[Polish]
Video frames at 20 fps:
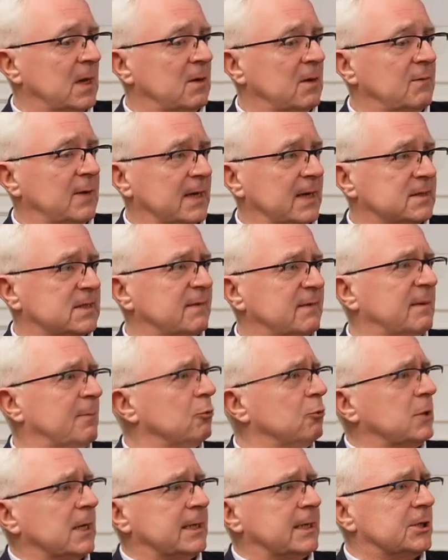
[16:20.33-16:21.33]
wyjazdowe.
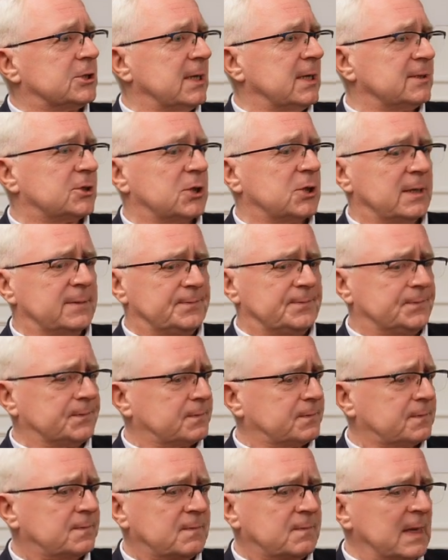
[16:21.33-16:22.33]
Był taki czas, że
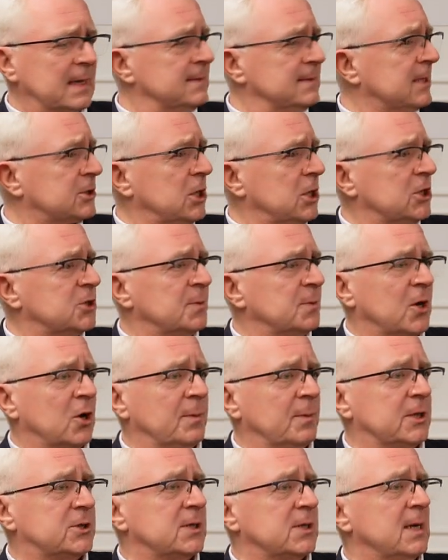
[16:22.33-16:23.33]
Zaczęliśmy
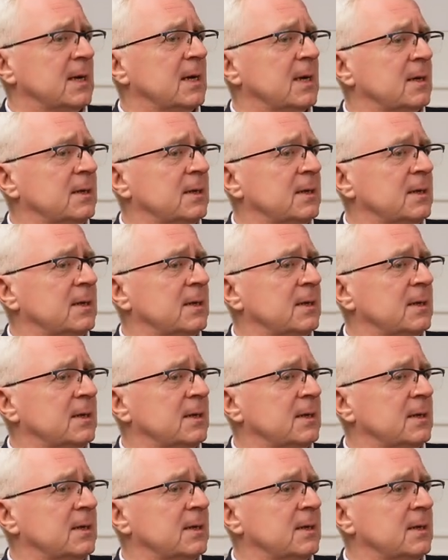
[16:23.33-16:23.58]
robić